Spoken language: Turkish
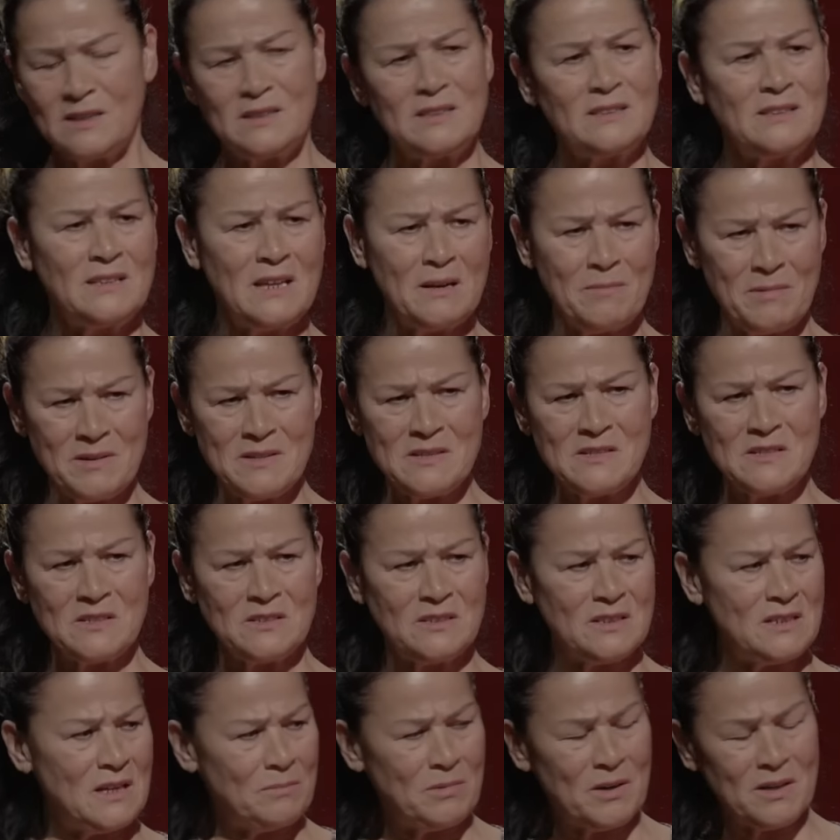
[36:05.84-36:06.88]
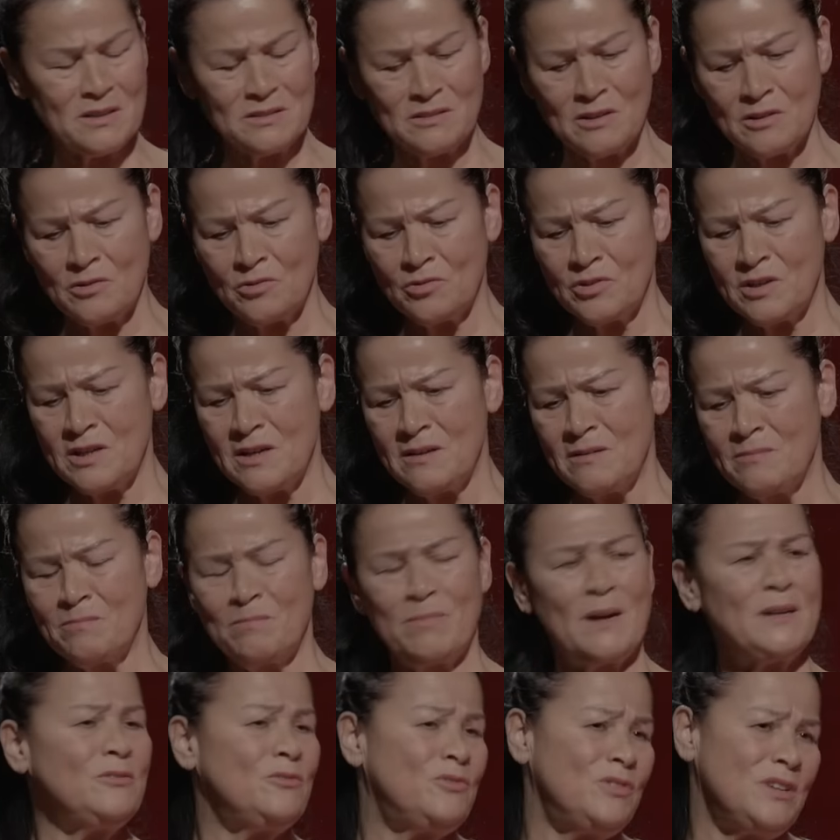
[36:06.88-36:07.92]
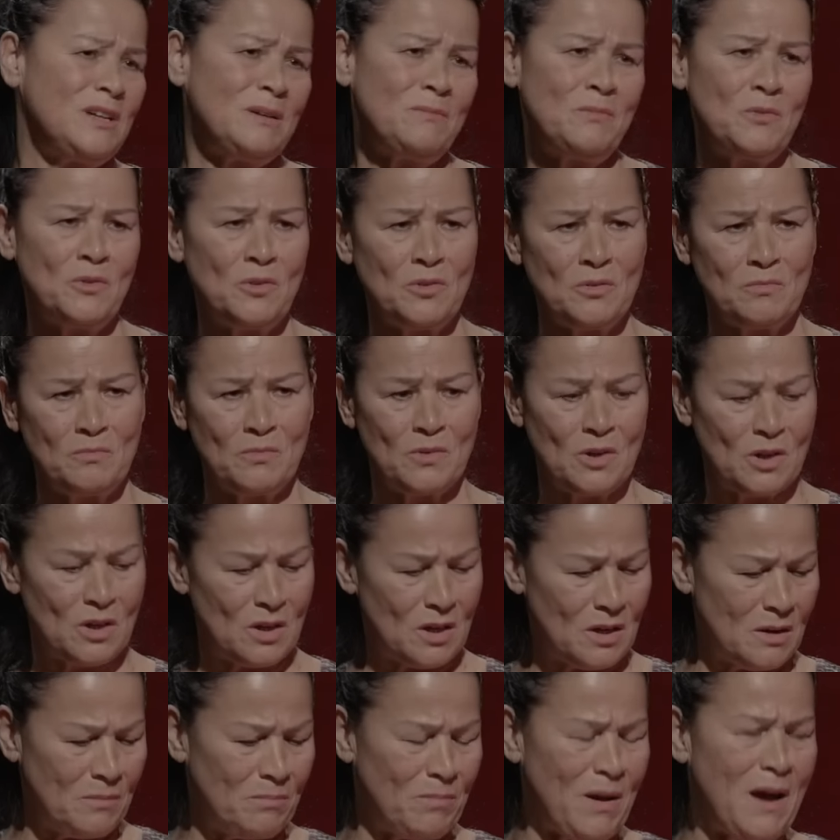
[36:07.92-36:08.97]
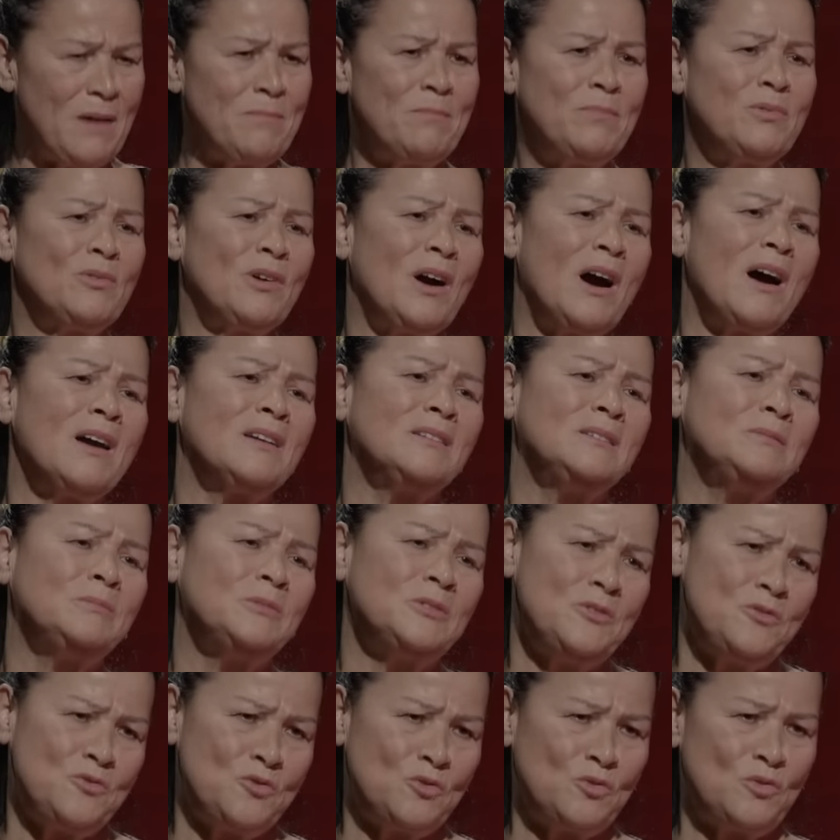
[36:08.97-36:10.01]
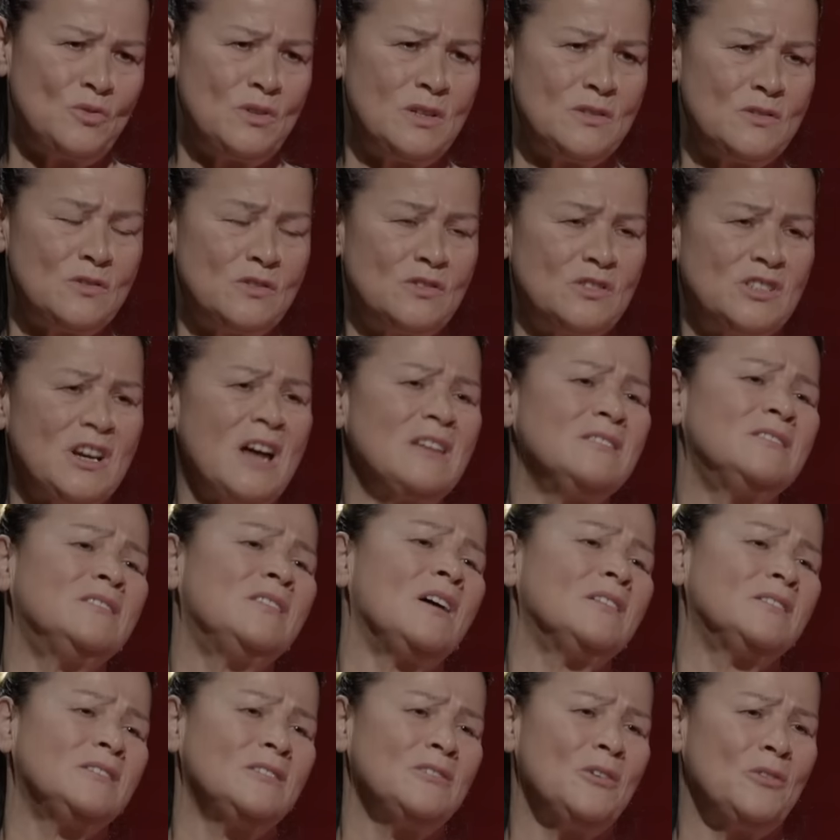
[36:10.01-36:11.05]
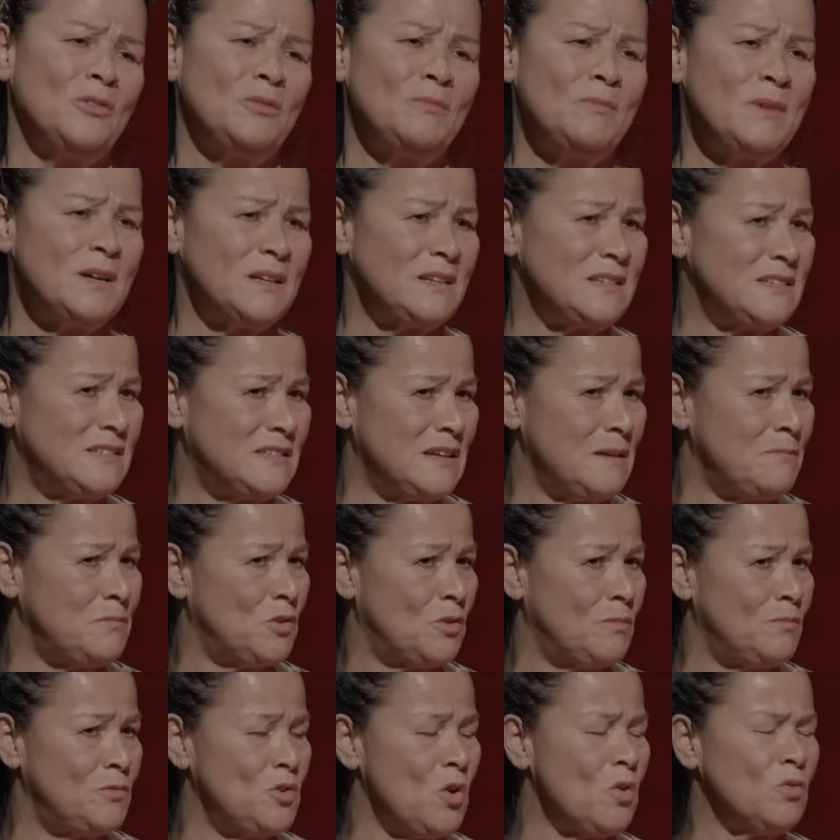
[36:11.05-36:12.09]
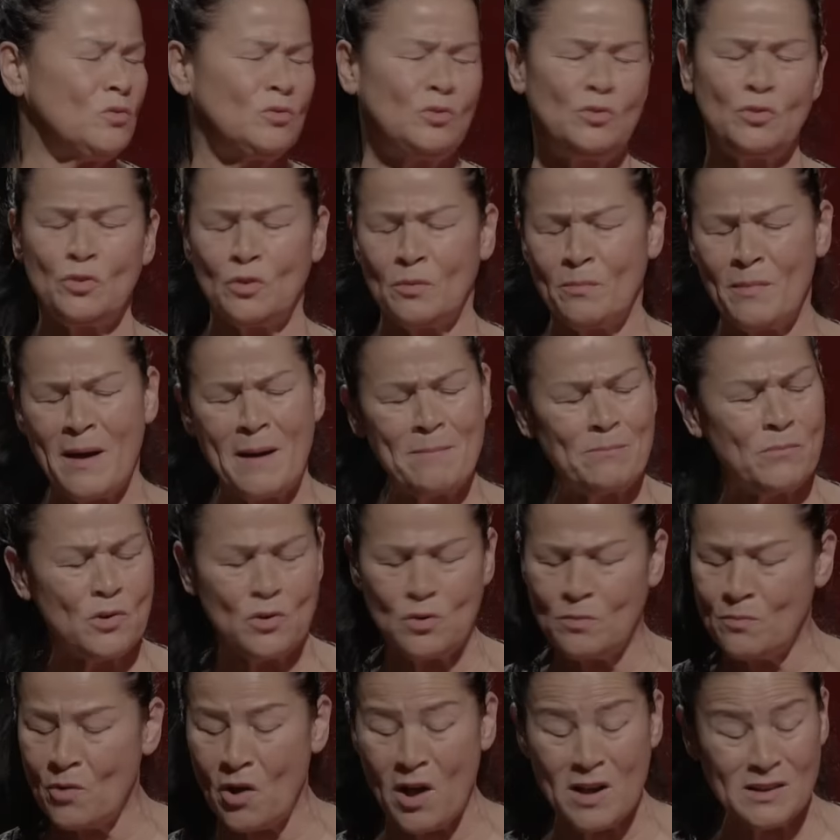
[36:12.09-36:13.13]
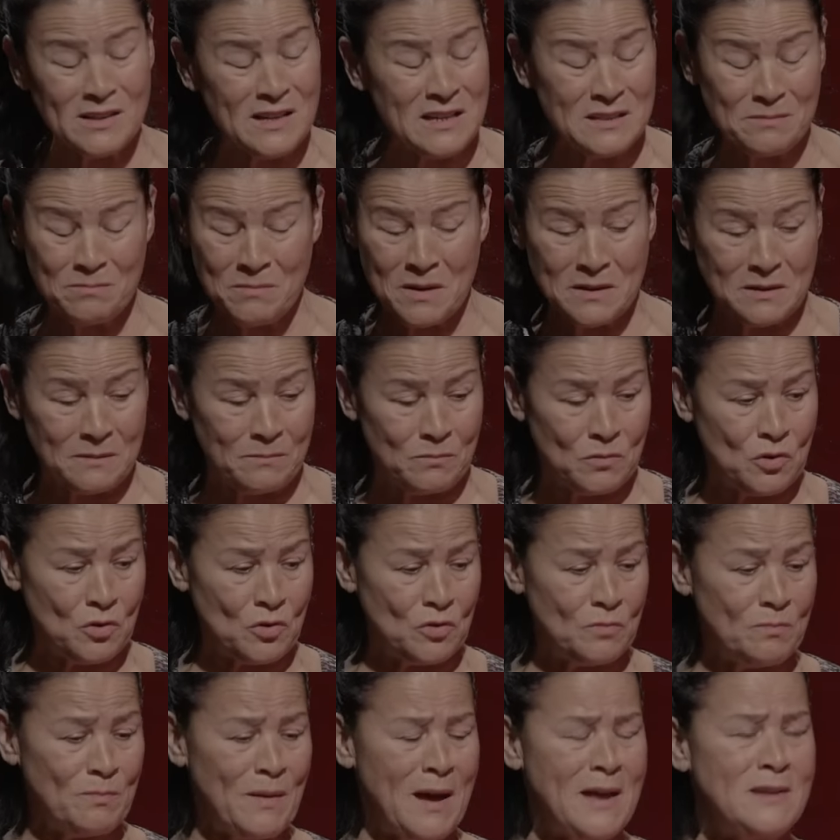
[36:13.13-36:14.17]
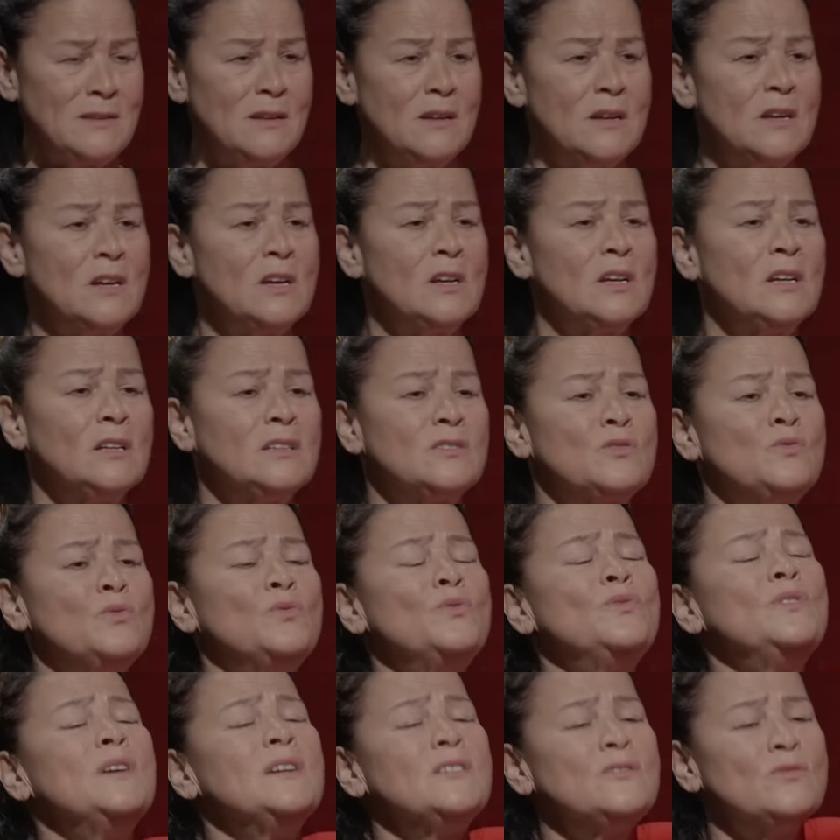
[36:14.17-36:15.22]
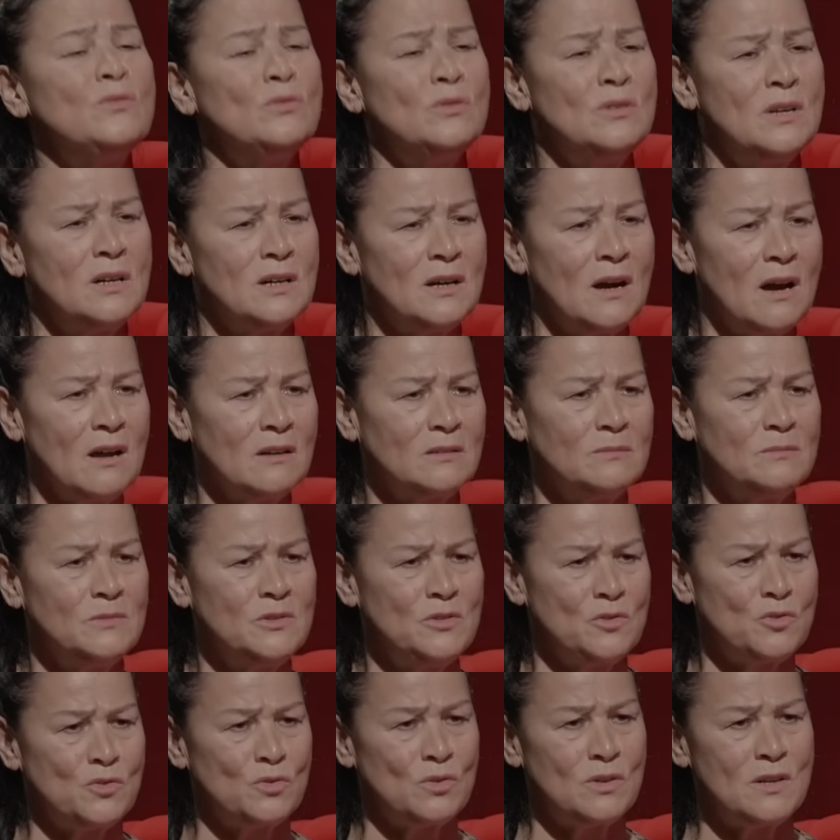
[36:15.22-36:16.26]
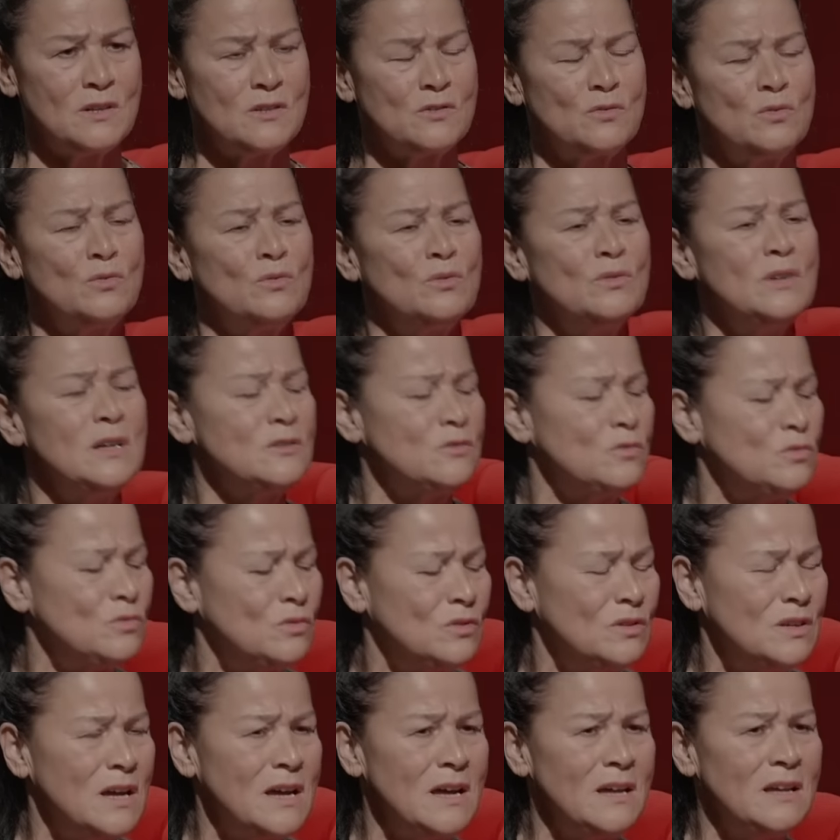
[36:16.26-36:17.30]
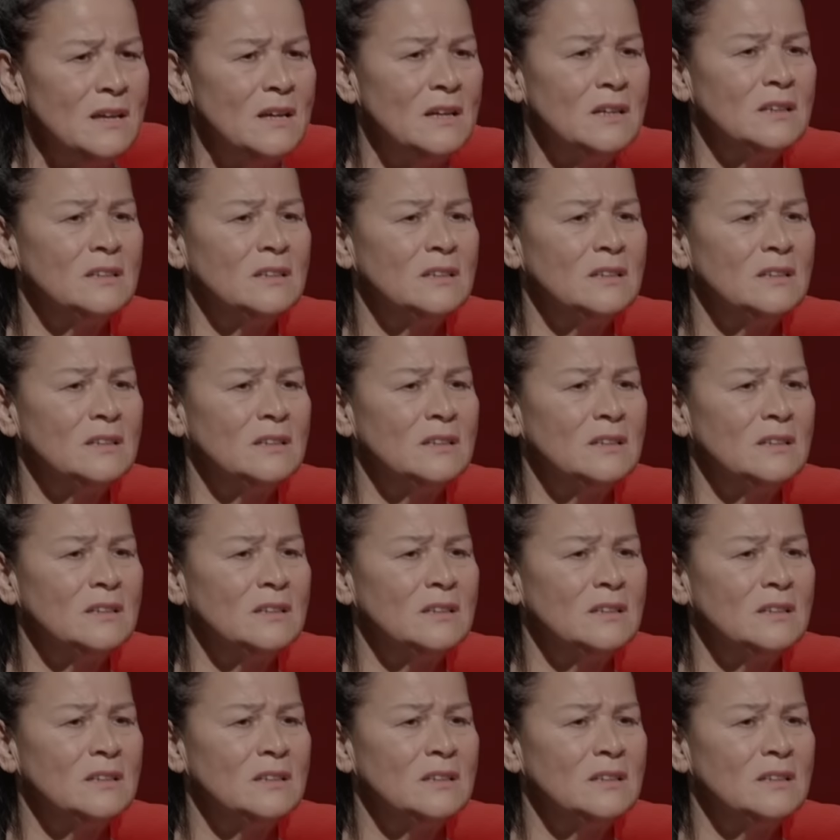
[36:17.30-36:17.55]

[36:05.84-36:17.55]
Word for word: Getirdiler beni sırtıyla bıraktılar oraya. Ben yürüyemiyorum. Ben bu karnımın üstüne can tatlı ölmek istemiyorum. Yok diyorum ben bu ölümü hak etmedim diyorum. Ben sürüne sürüne karnımın üstüne sürüne sürüne